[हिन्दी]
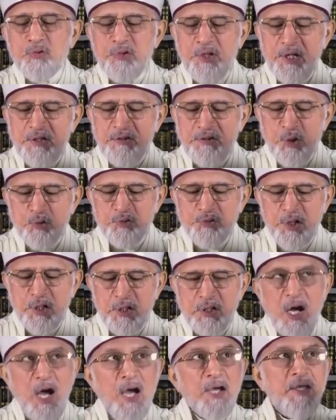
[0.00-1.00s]
तो देखते
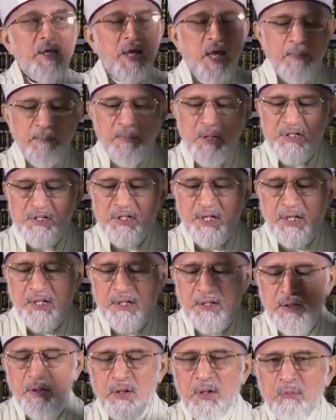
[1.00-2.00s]
उसने कहा कि ए बेटे
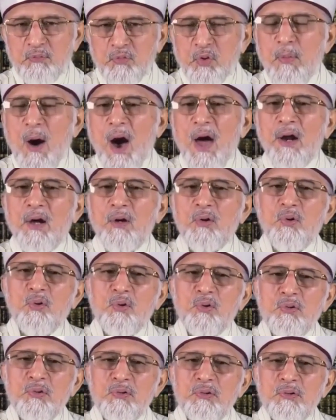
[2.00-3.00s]
मुबारक हो